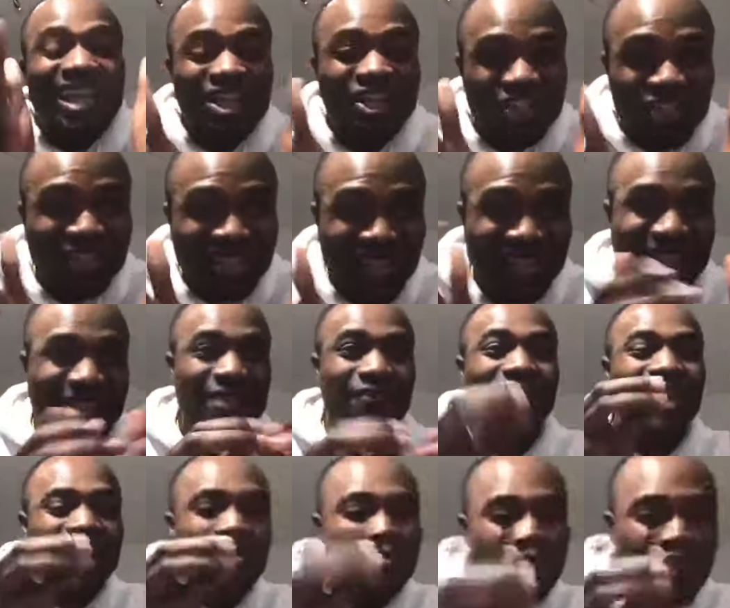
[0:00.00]

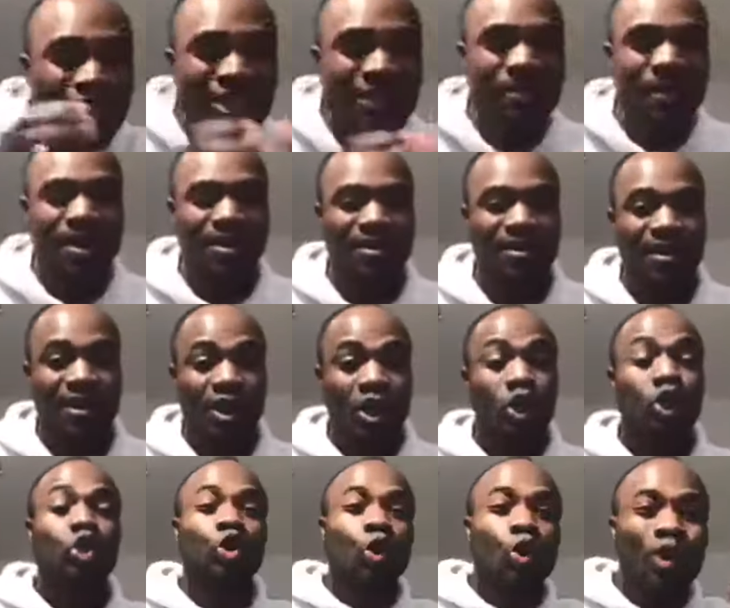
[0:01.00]
législatif et municipal
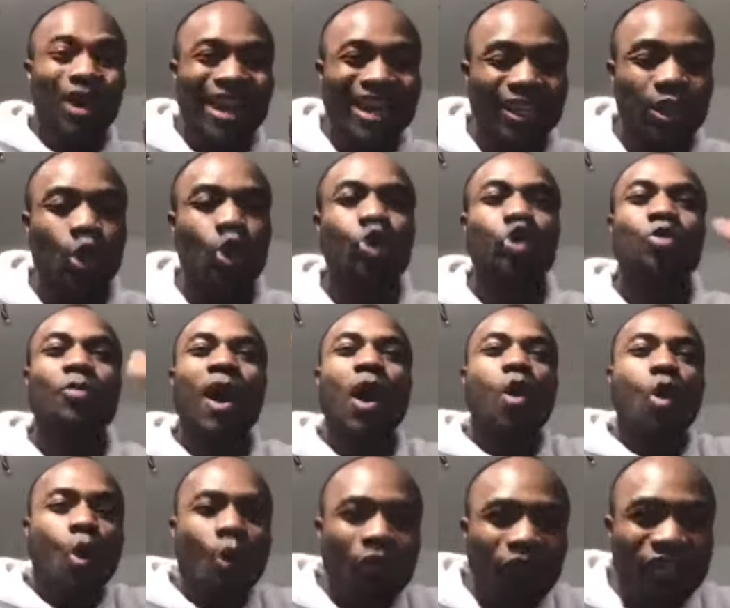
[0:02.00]
tous les
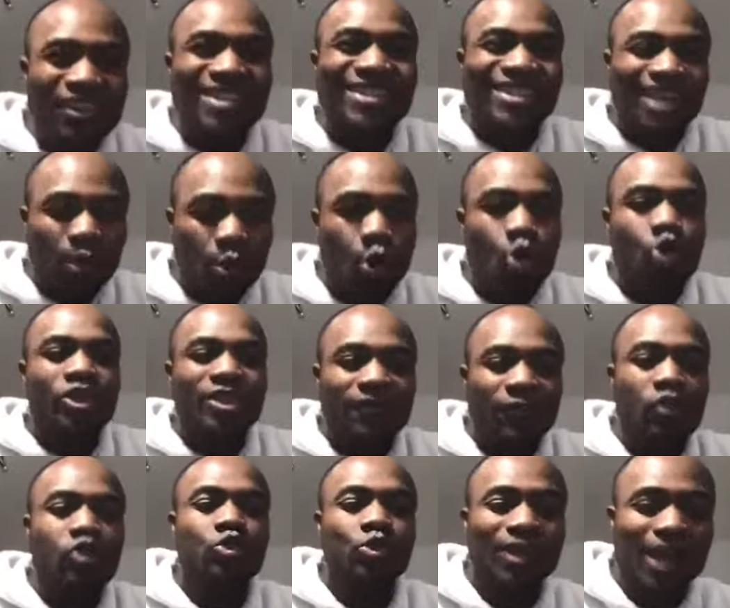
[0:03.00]
documents officiels au
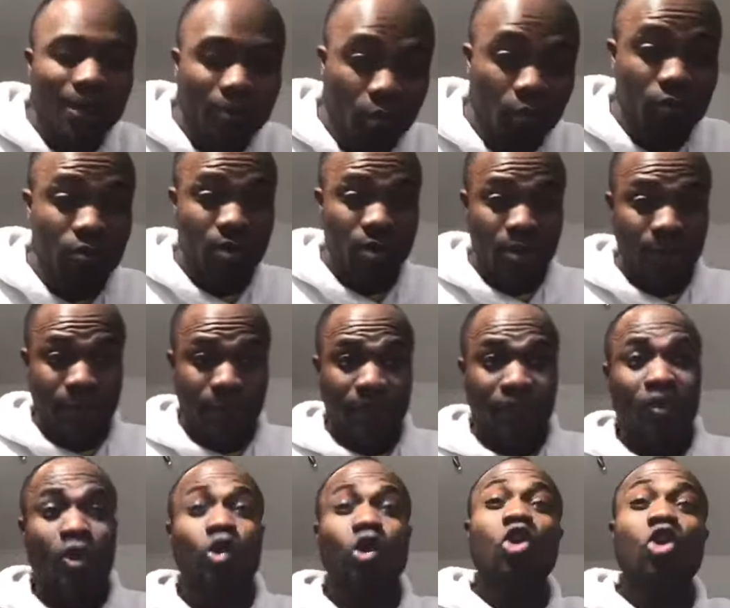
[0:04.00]
niveau du Cameroun
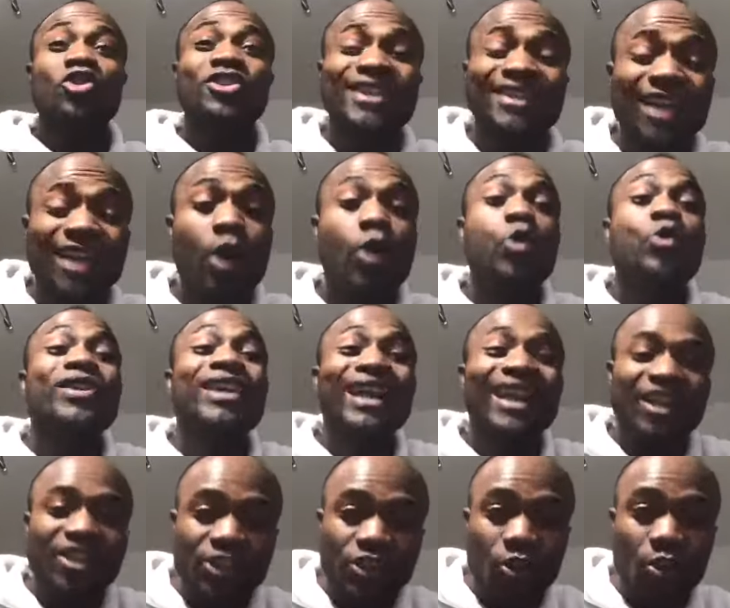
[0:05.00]
concernant
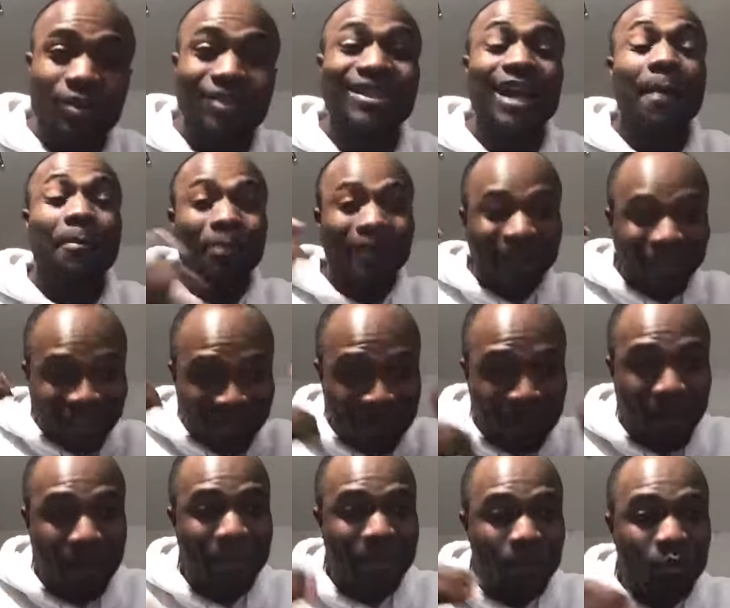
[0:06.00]
une élection
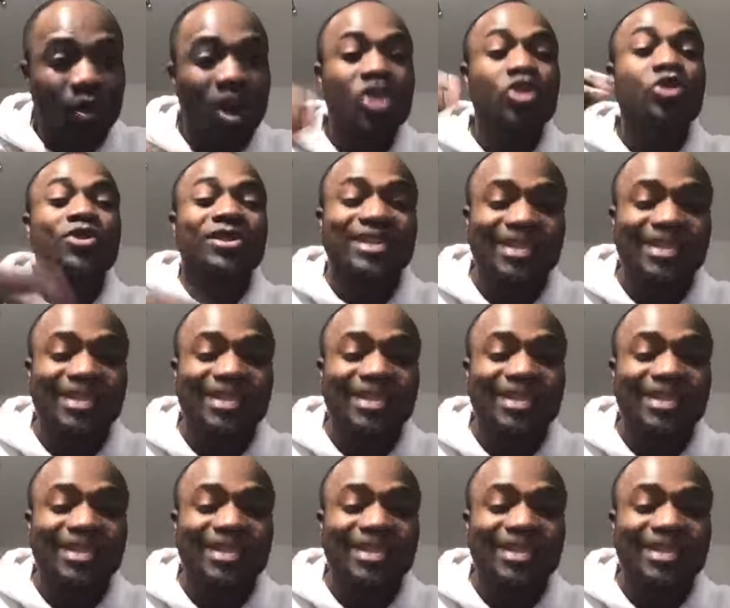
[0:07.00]
d'après ma mémoire